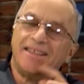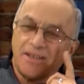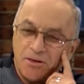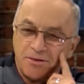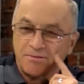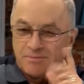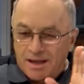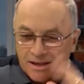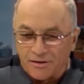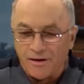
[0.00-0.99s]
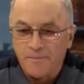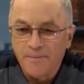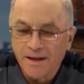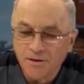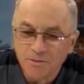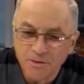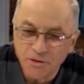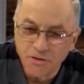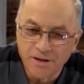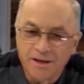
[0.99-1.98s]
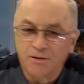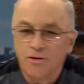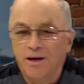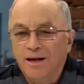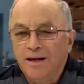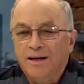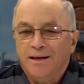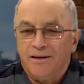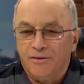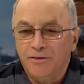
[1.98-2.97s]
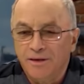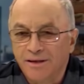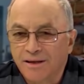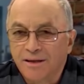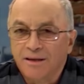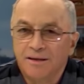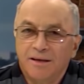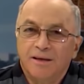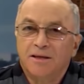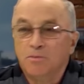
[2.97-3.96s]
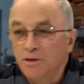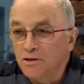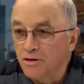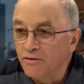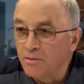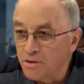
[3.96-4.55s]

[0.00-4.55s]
Ну, до этого, я думаю, еще далеко. Конечно. Вот. Тем более, что вы